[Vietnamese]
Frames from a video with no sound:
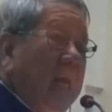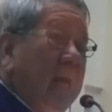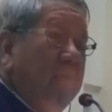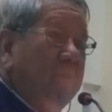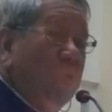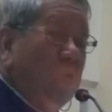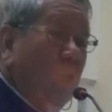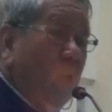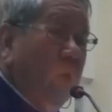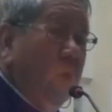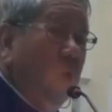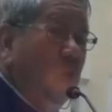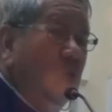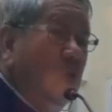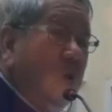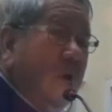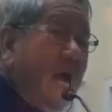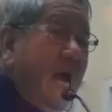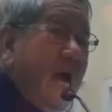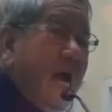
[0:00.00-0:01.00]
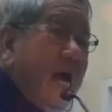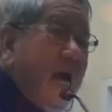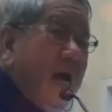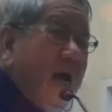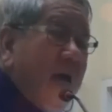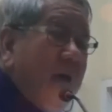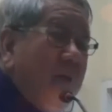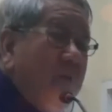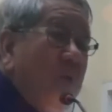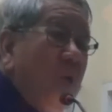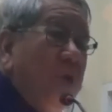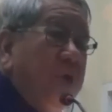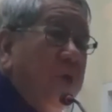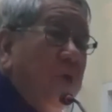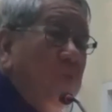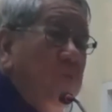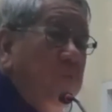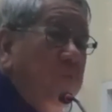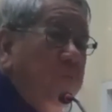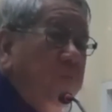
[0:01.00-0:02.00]
em thuộc Luca một
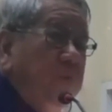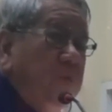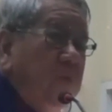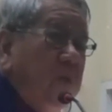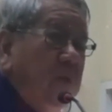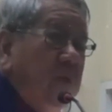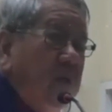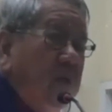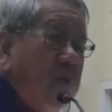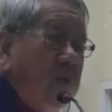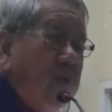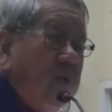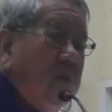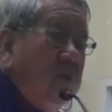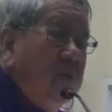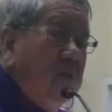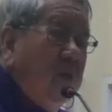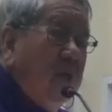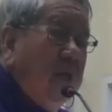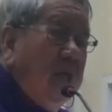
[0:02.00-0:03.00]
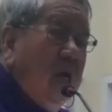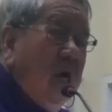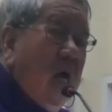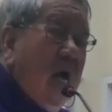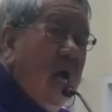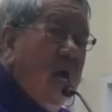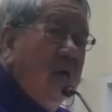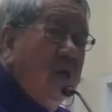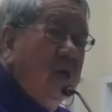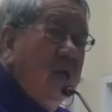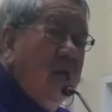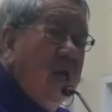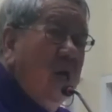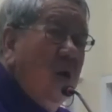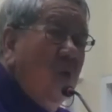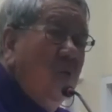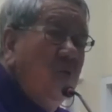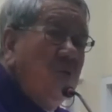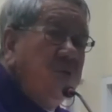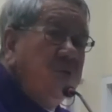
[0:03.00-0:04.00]
không? Hằng đế
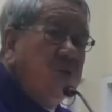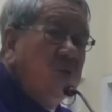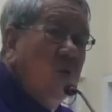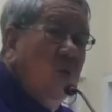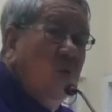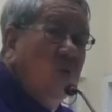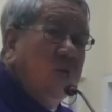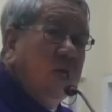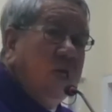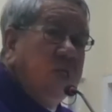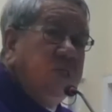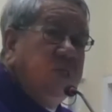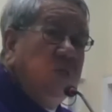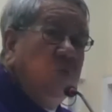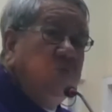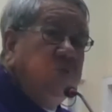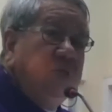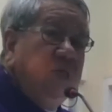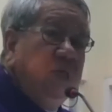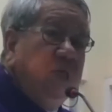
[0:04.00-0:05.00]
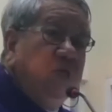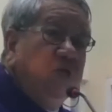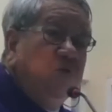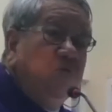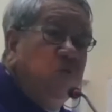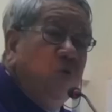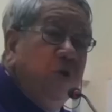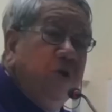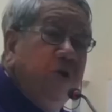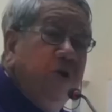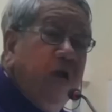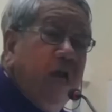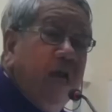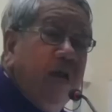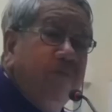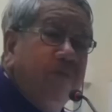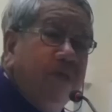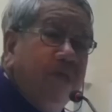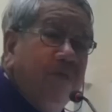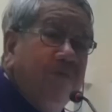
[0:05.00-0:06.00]
Augusto ra chiếu chỉ cho mọi người
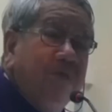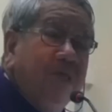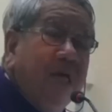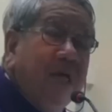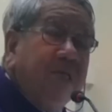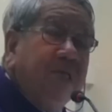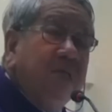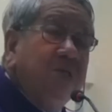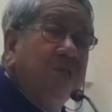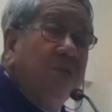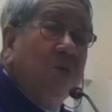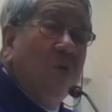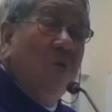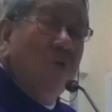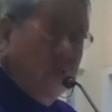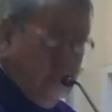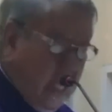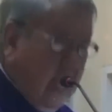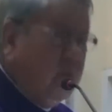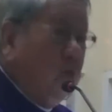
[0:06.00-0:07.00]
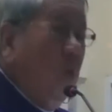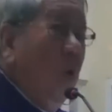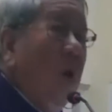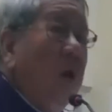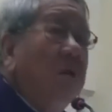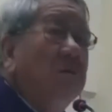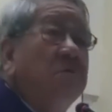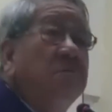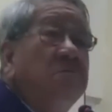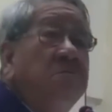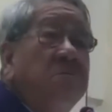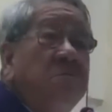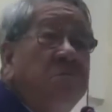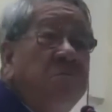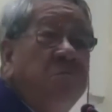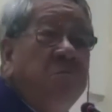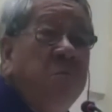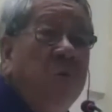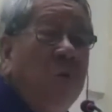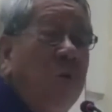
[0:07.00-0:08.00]
làm kiểm tra dân số. Dạ thuộc.
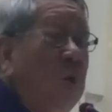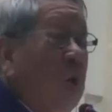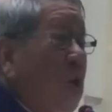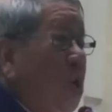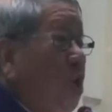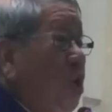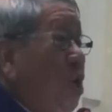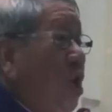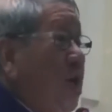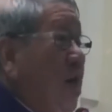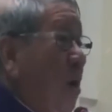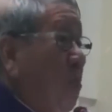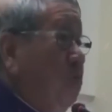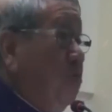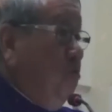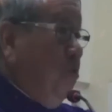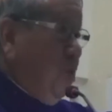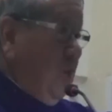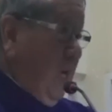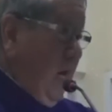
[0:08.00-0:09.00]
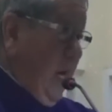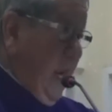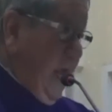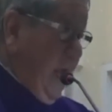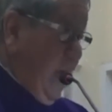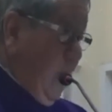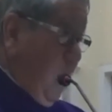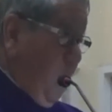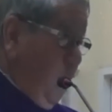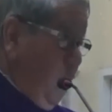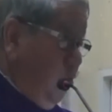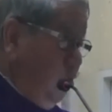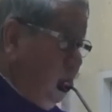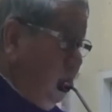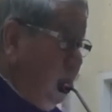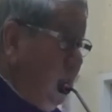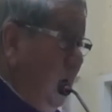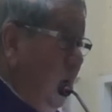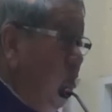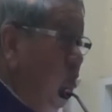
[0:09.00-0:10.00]
Nó đọc một lèo
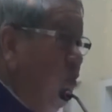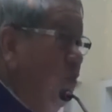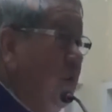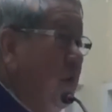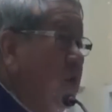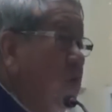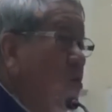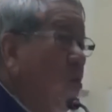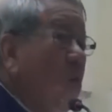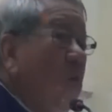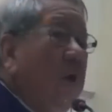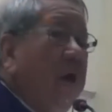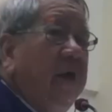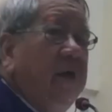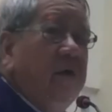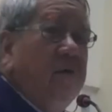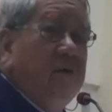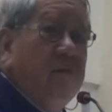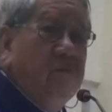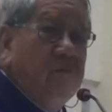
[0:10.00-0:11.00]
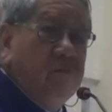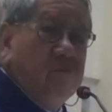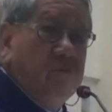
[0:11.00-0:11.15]
từ đầu đến đuôi